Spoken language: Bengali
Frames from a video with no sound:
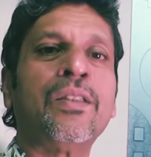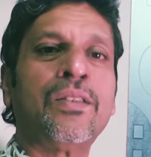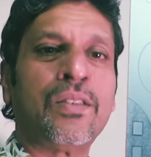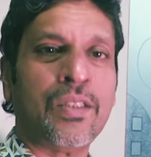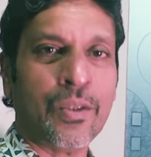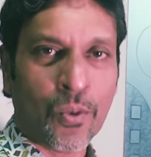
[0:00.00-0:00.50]

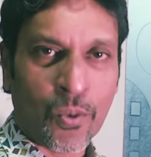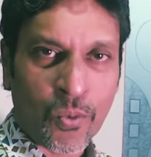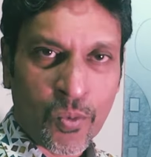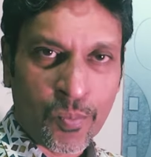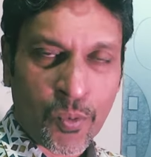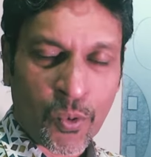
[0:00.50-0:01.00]
শ্রী
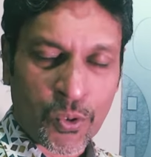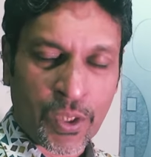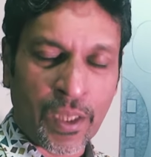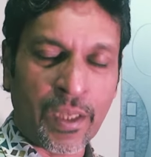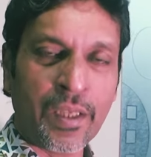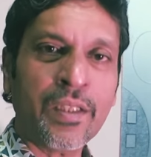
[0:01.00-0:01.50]
অনুপ
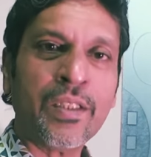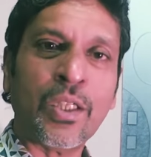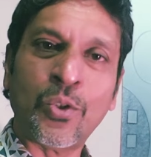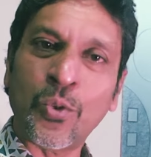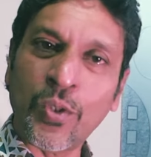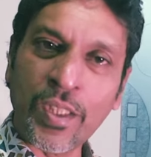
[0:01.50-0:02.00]
ঘোষাল
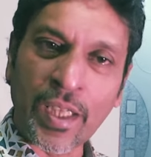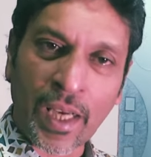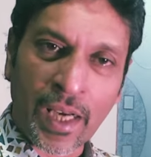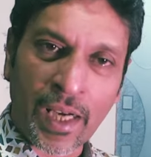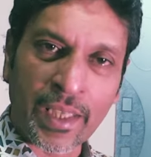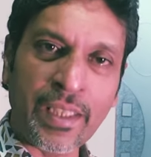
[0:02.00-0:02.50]
কিছুদিন
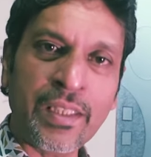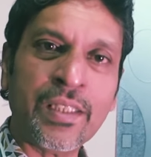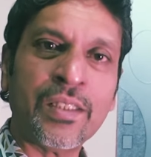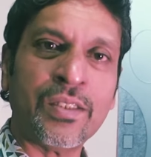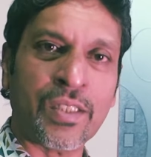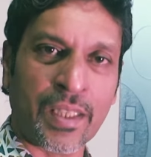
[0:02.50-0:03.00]
আগেই
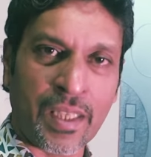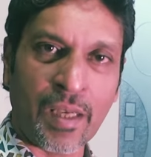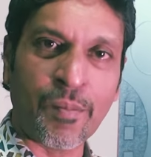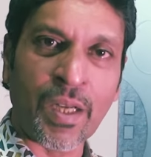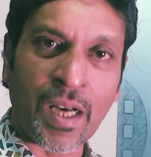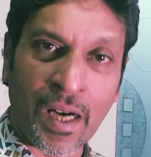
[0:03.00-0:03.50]
যাকে
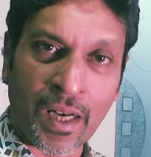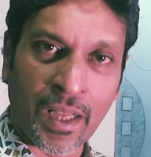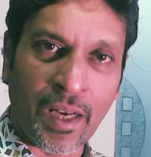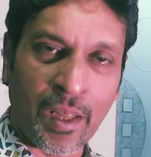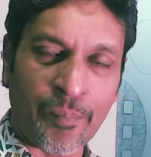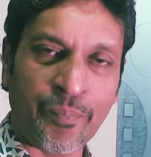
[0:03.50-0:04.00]
আমরা
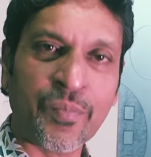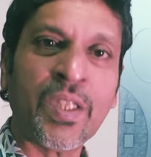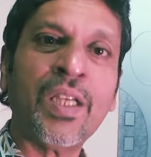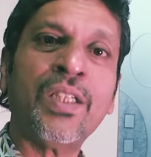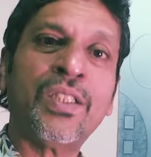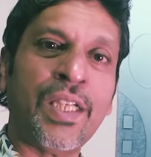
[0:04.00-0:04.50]
হারালাম
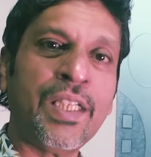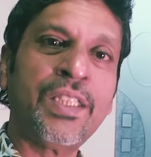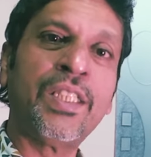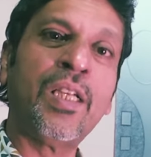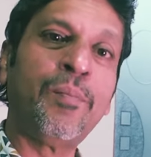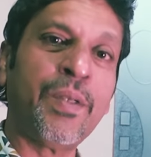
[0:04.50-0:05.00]
সেই
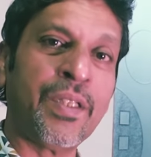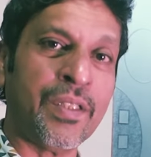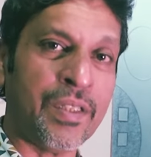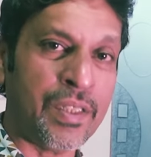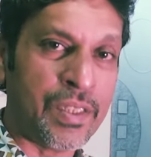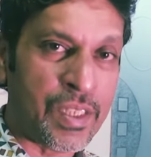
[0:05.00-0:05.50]
শিল্পীর
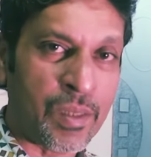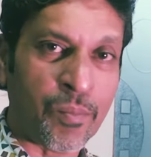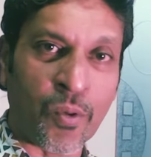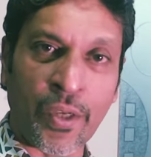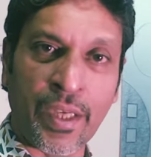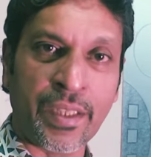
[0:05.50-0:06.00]
নিজের
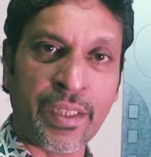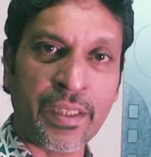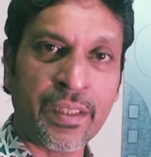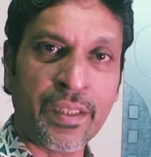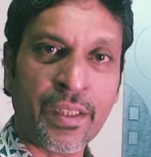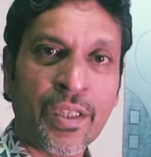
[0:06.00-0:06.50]
বয়ানে
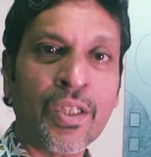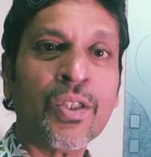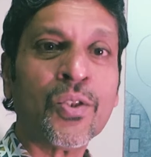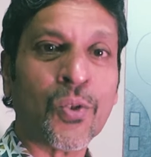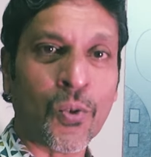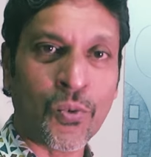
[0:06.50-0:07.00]

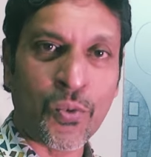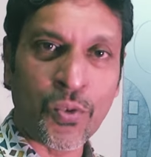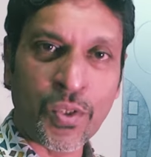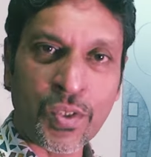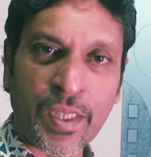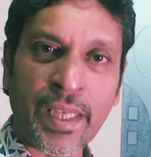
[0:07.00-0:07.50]

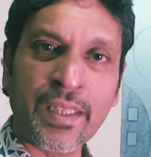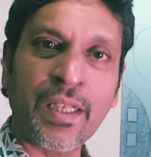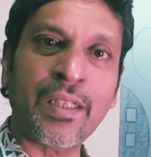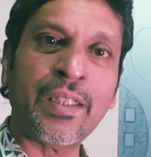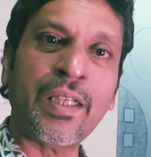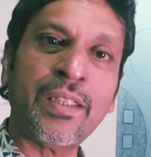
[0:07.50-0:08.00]
সত্যজিৎ রায়
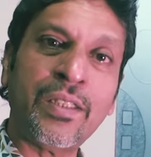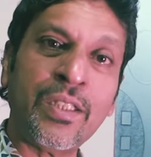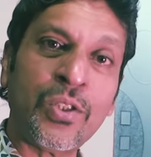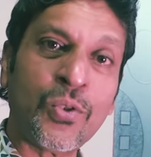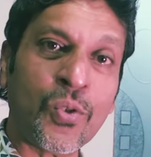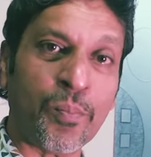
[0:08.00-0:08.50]
একটা
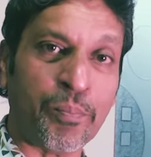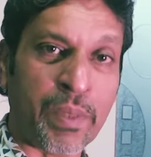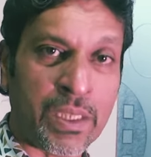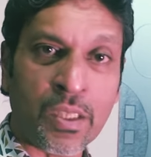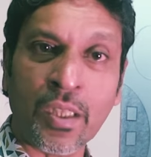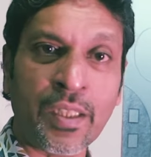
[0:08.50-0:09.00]
নির্দিষ্ট
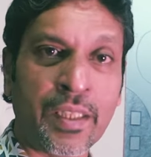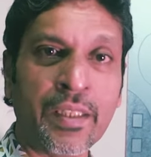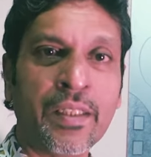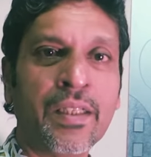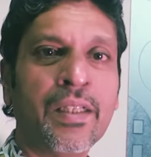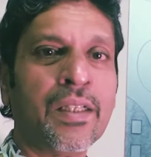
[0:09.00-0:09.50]
মেথডে
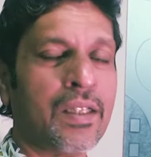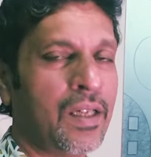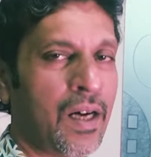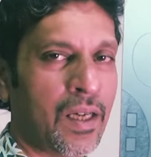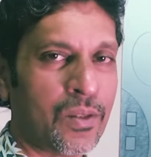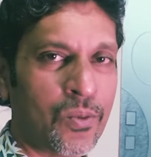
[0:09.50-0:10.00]

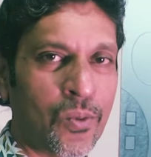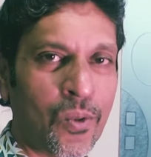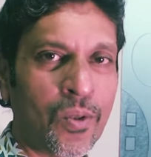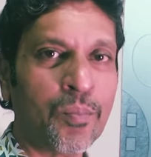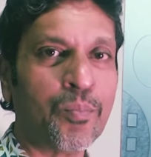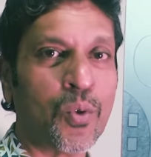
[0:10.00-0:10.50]

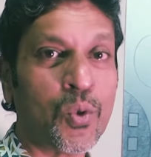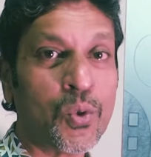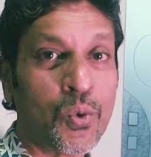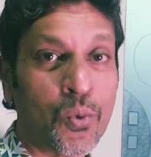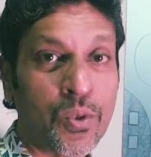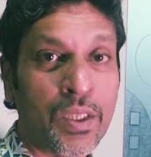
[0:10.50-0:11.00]
গানগুলোর
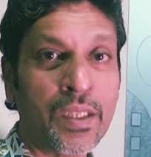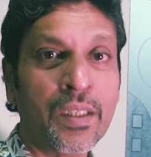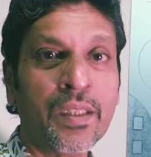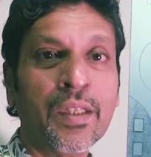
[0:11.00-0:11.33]
প্রস্তুতি